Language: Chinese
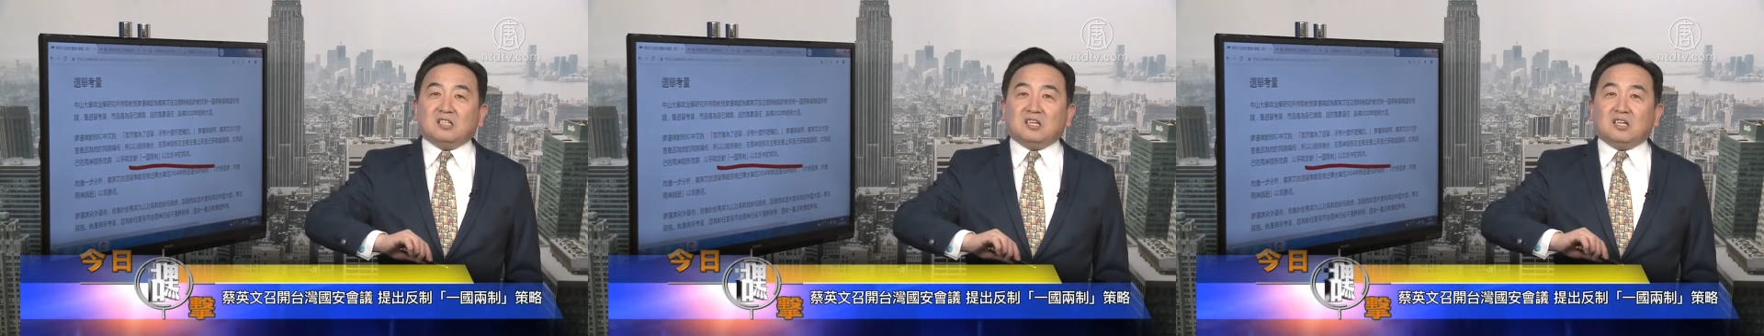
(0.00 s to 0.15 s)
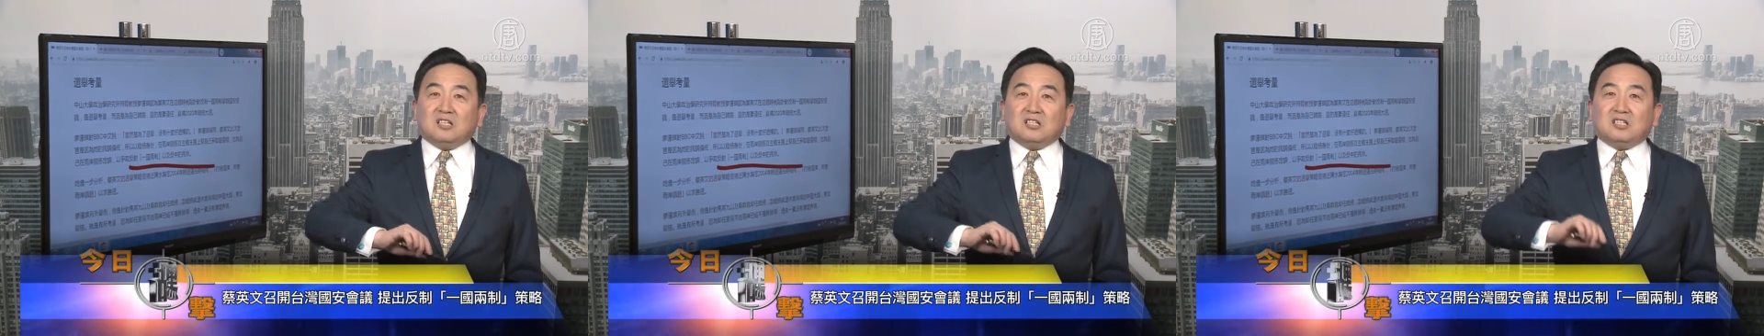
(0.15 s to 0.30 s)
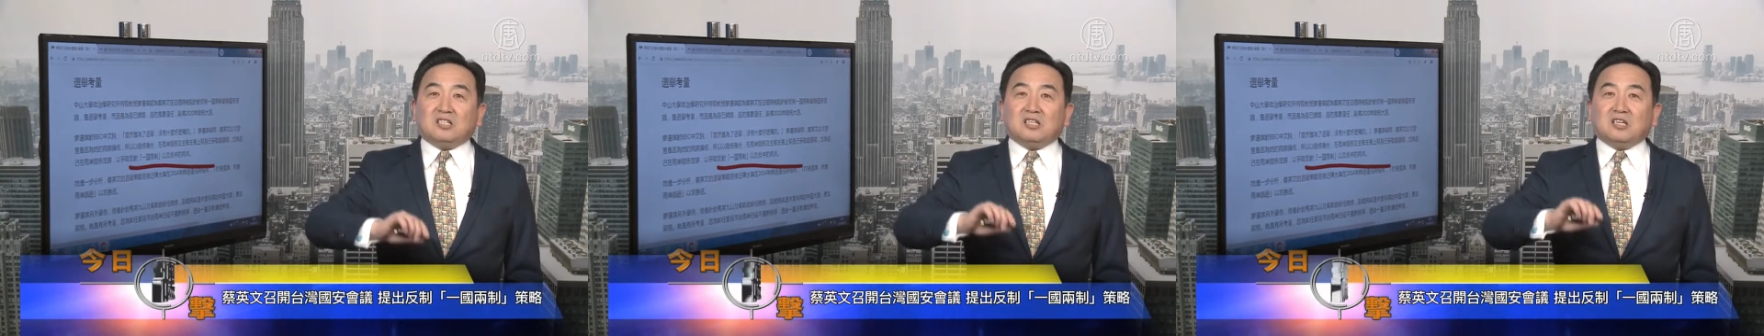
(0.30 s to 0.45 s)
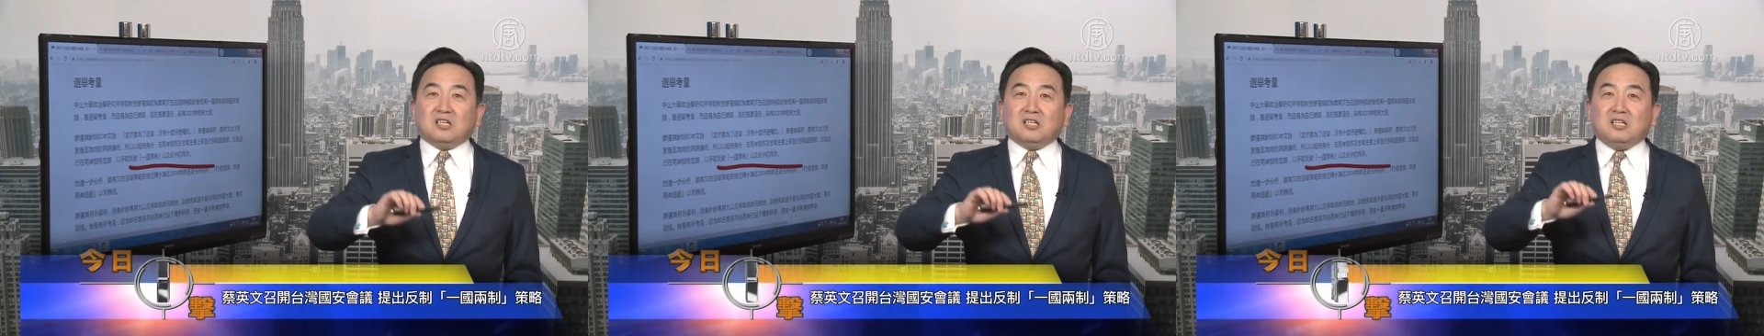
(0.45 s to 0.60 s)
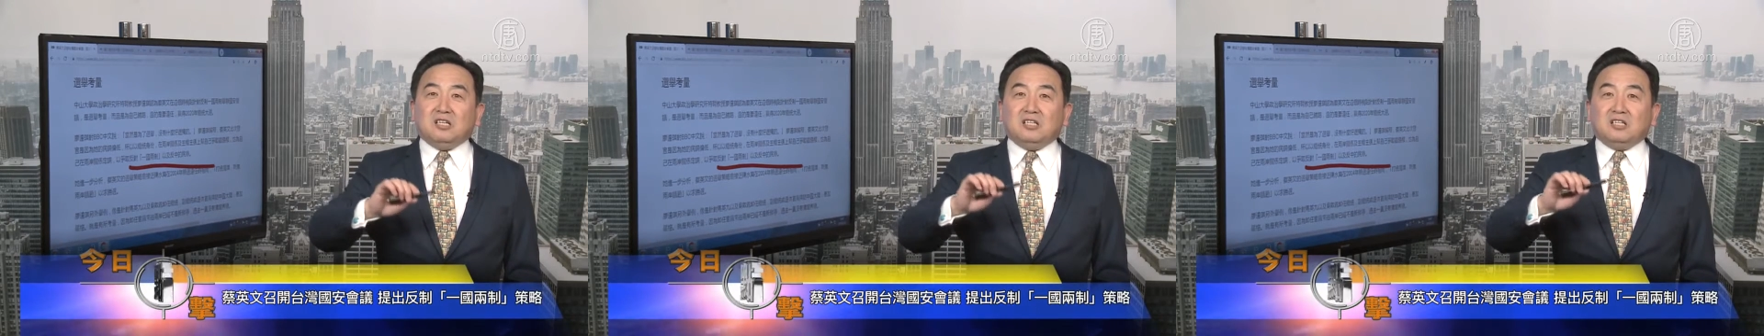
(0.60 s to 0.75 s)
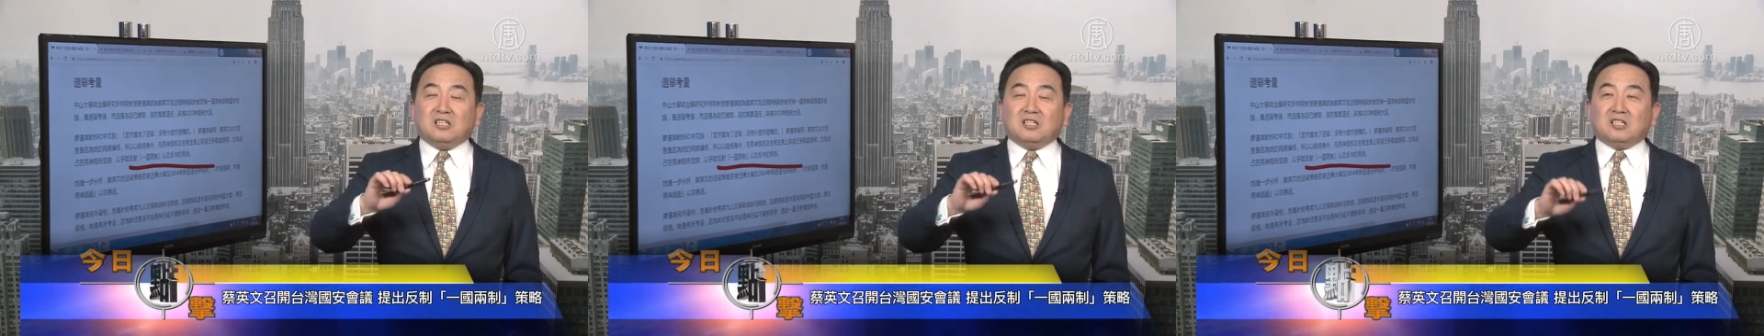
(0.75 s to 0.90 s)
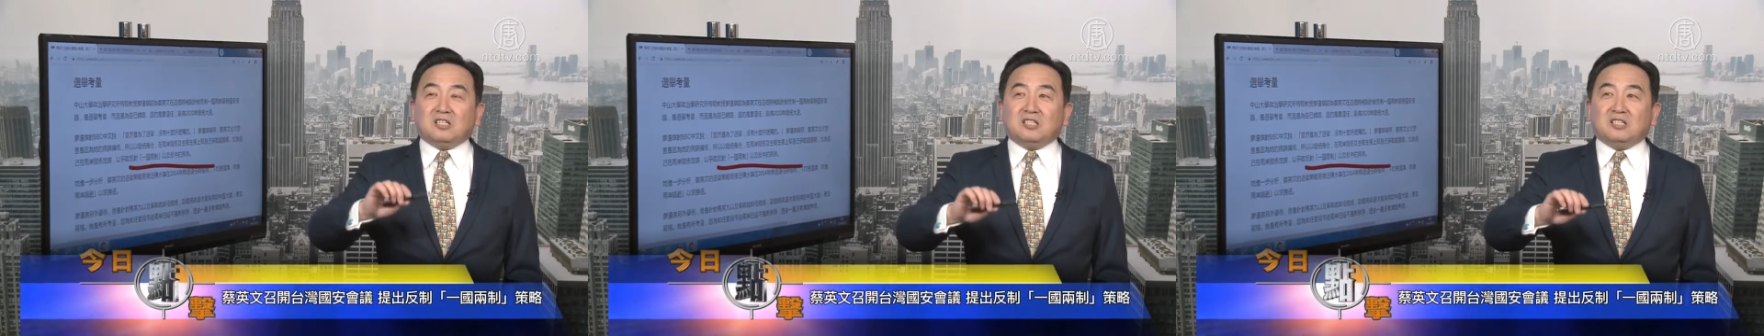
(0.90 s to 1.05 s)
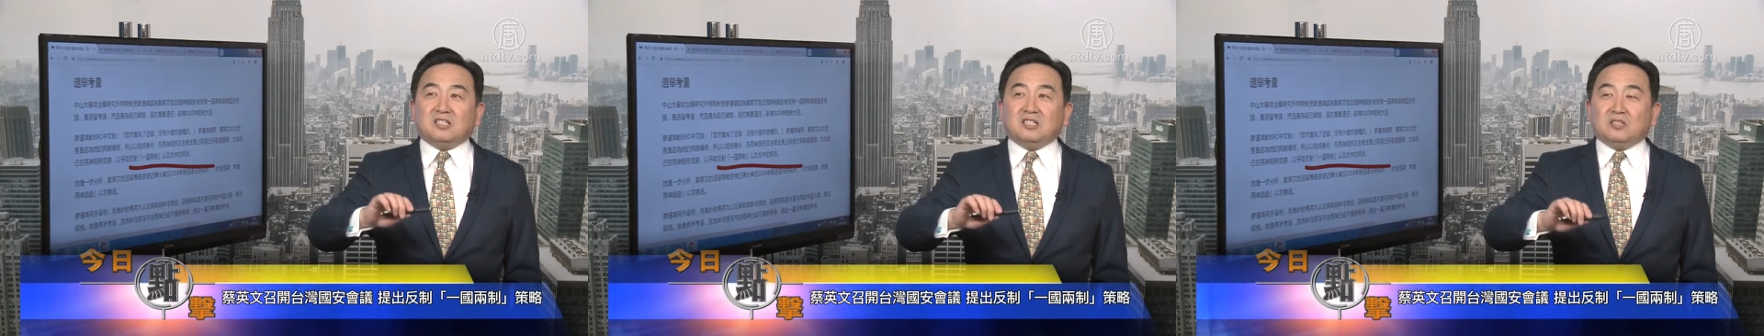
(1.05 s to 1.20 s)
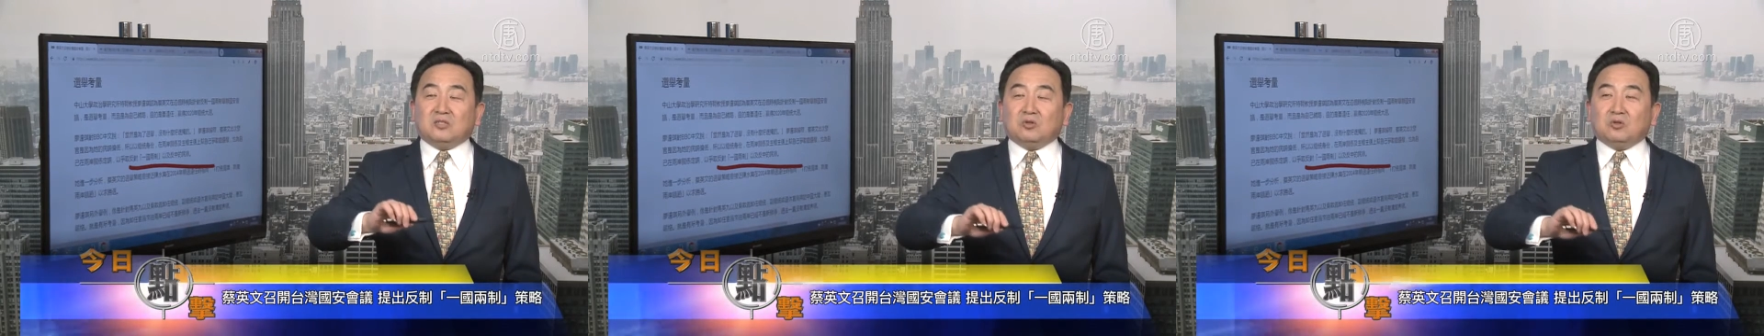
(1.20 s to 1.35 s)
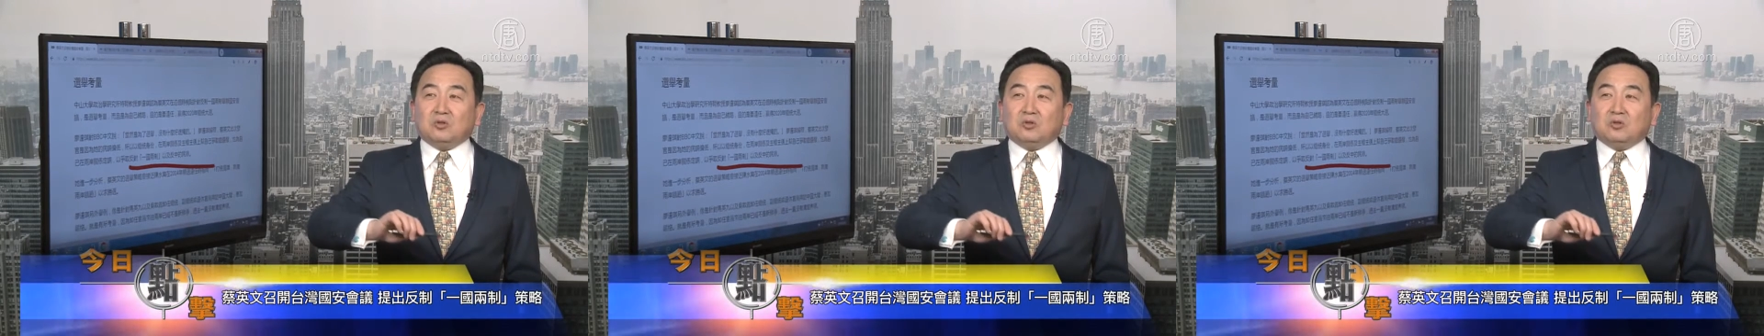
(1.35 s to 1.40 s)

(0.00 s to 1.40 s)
很正义的事情，